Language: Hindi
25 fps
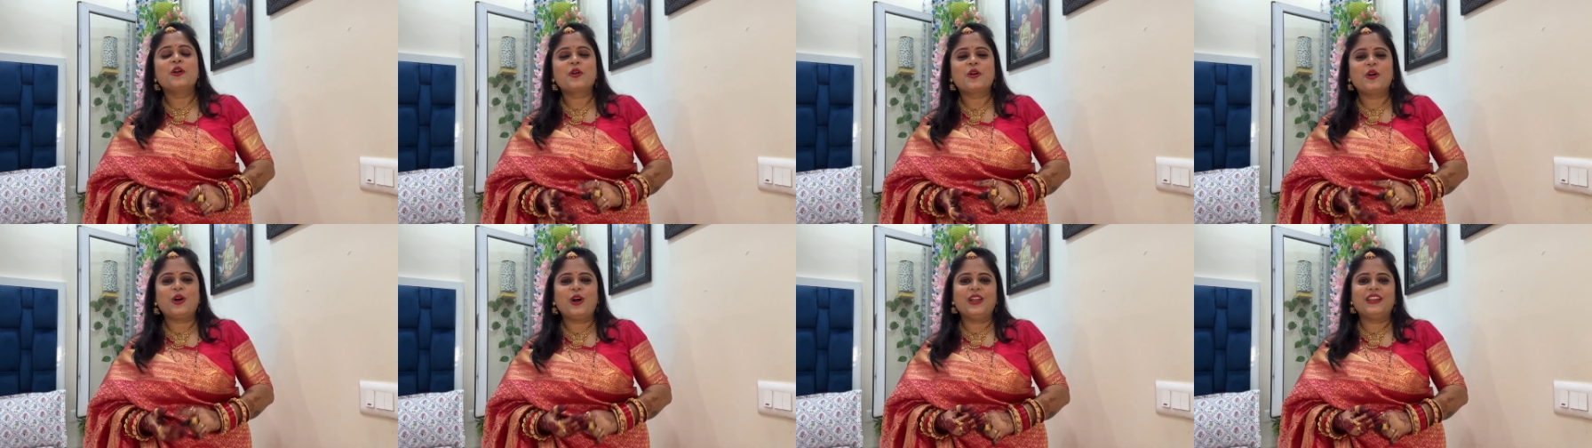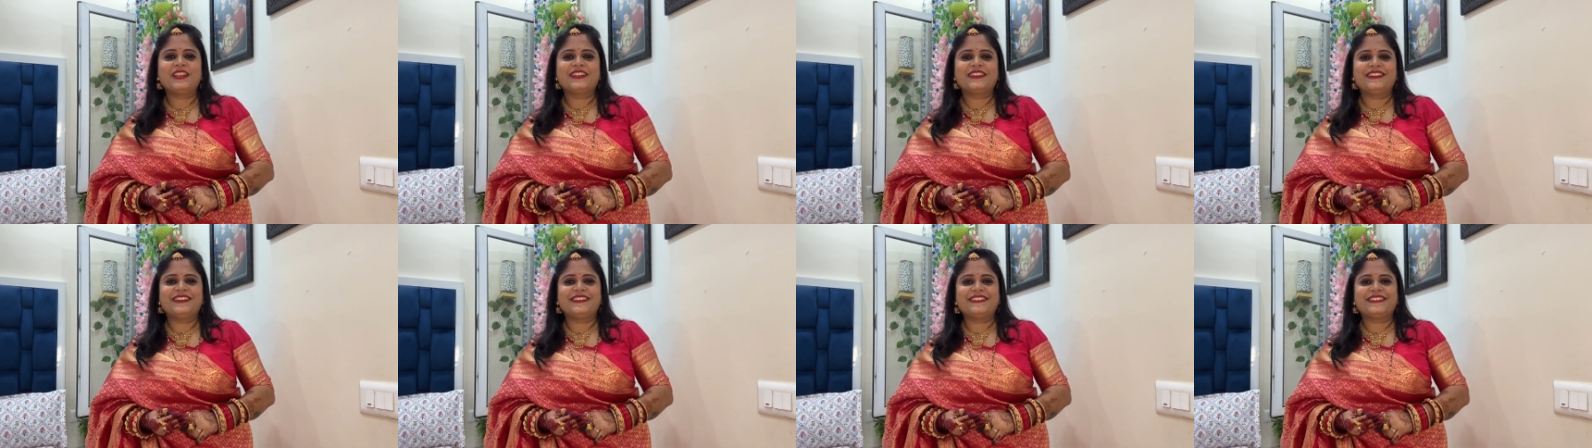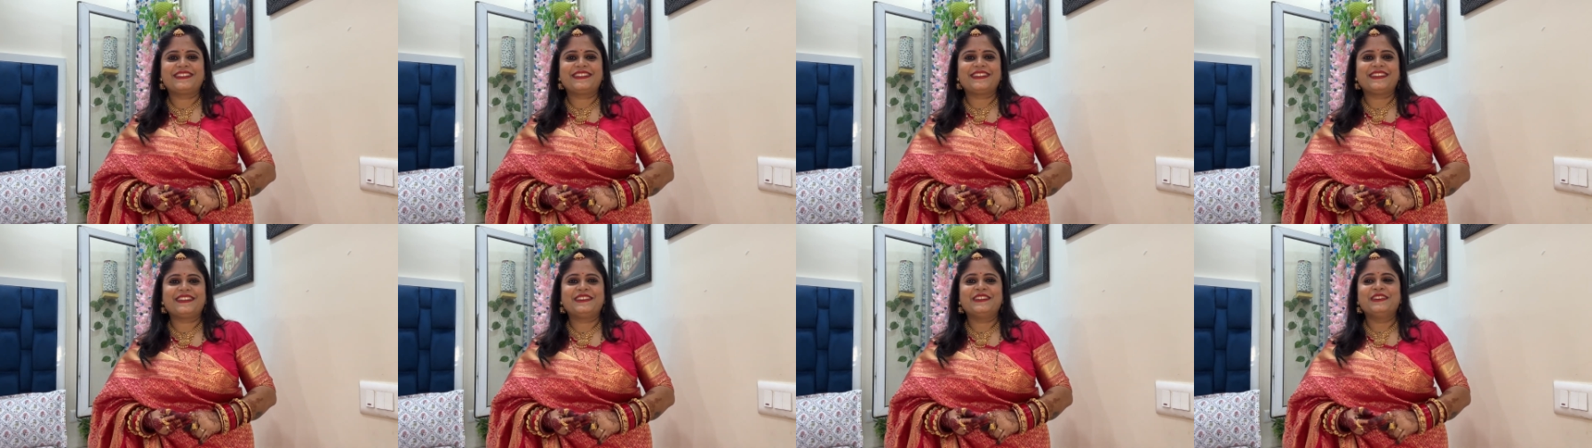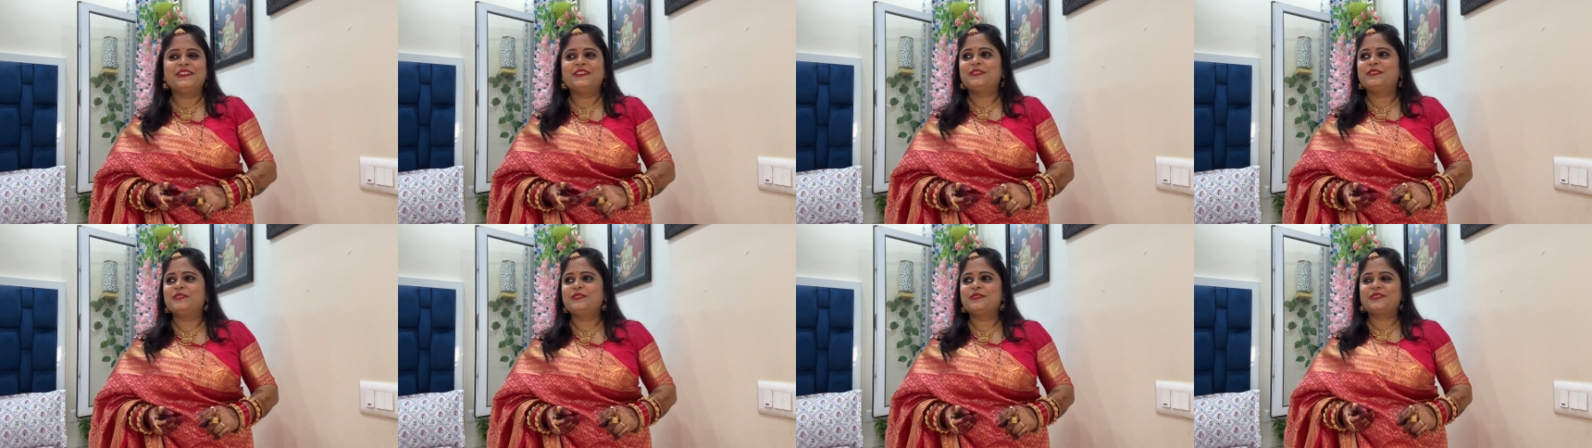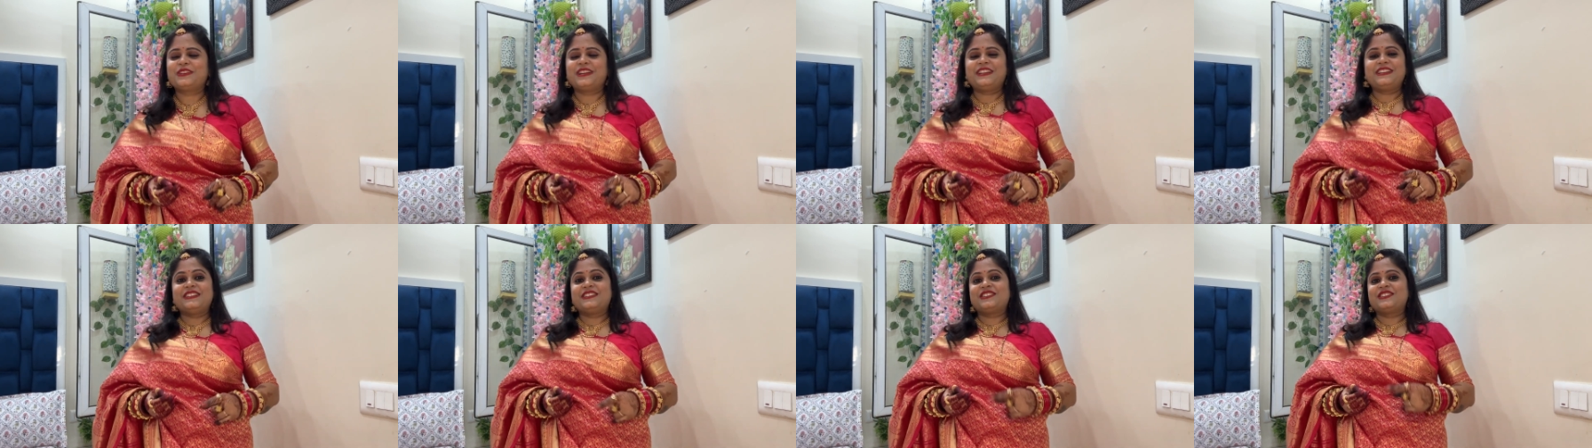कॉल करके तो
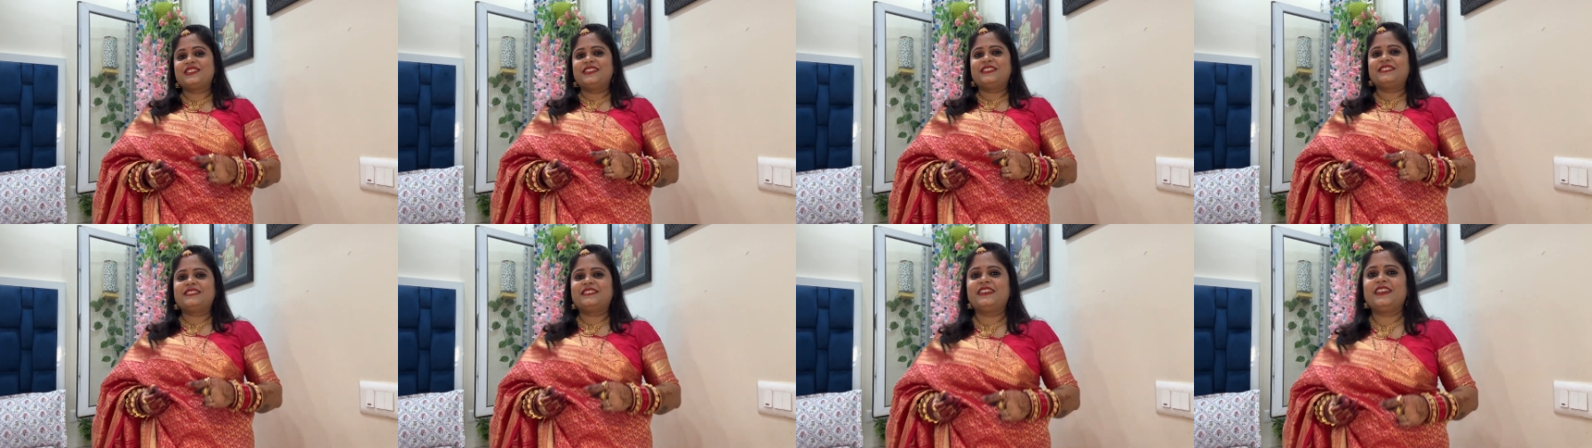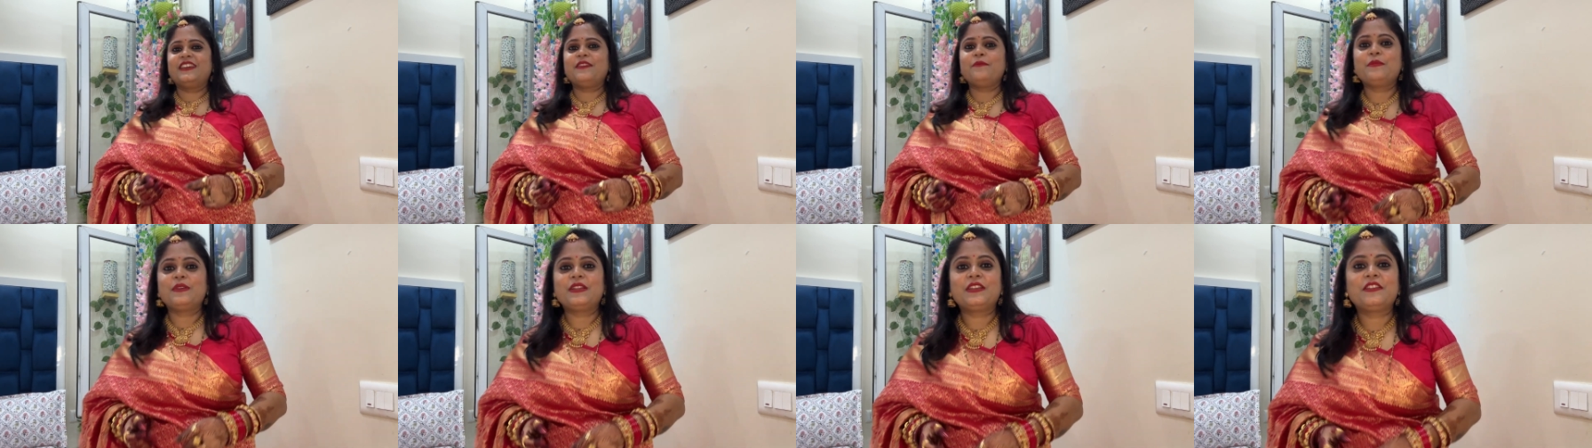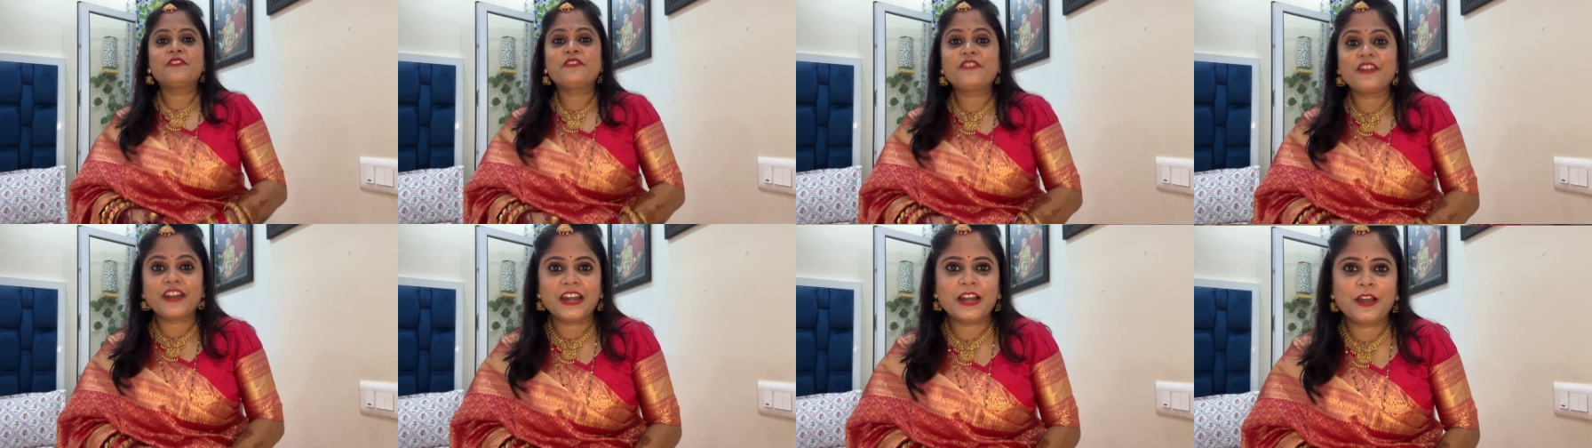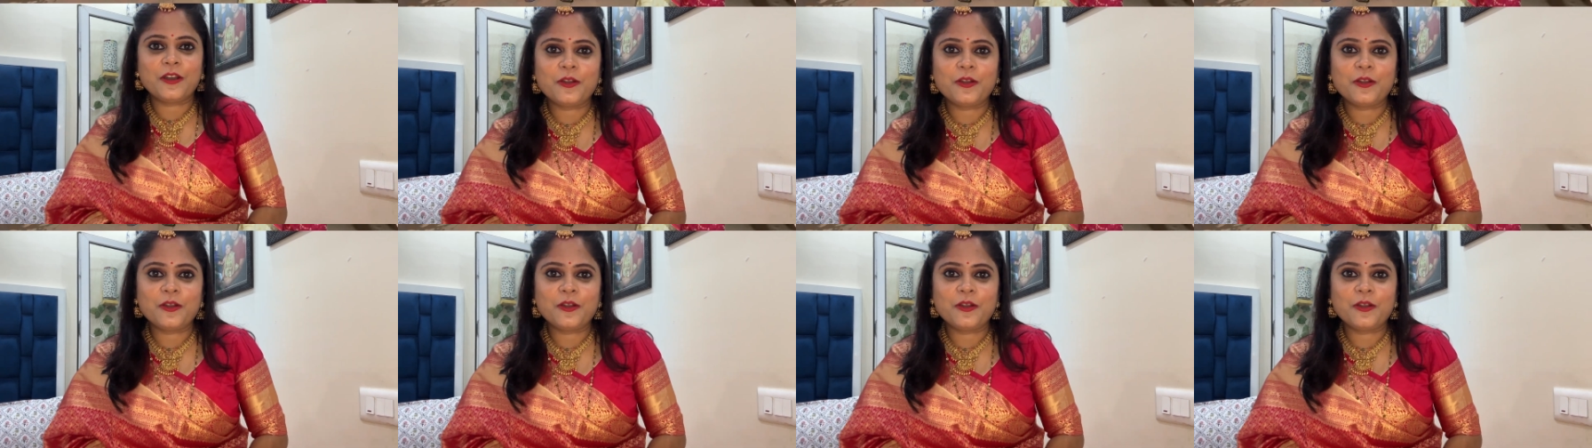चलिए चलते हैं मेरी फ्रेंड